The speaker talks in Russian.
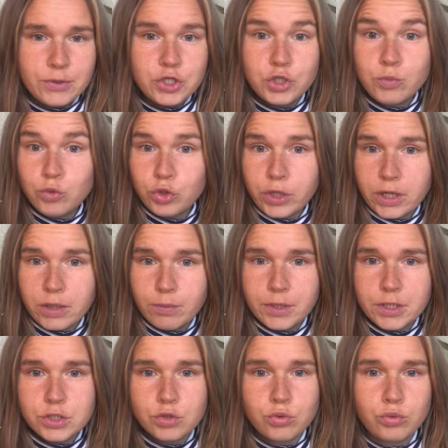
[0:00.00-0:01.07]
Почему так
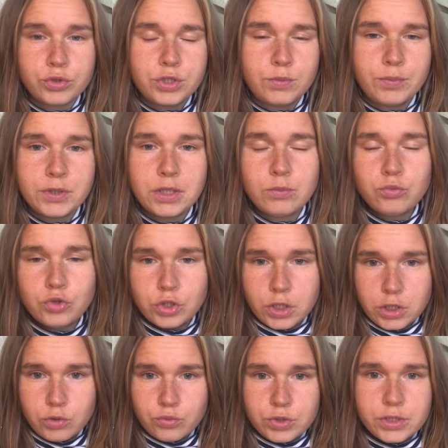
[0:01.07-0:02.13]
происходит? Потому что
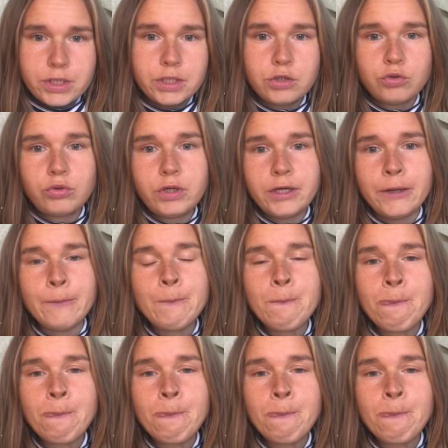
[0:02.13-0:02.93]
люди, которые